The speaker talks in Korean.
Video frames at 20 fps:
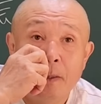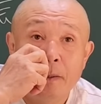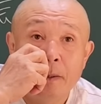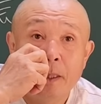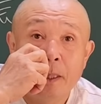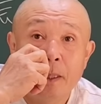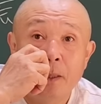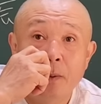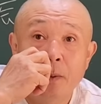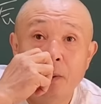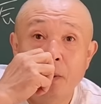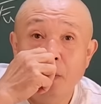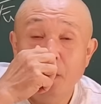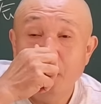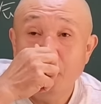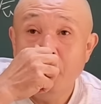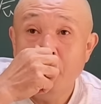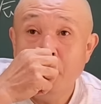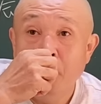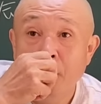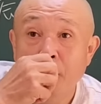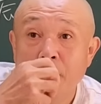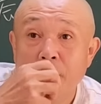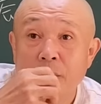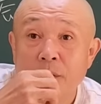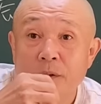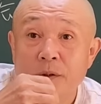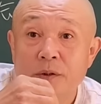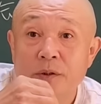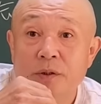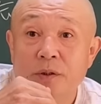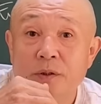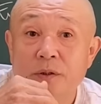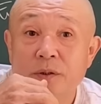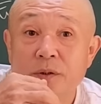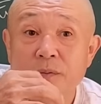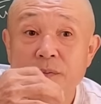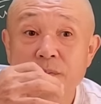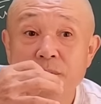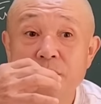되고,
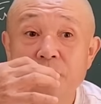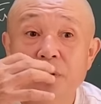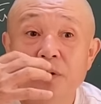지금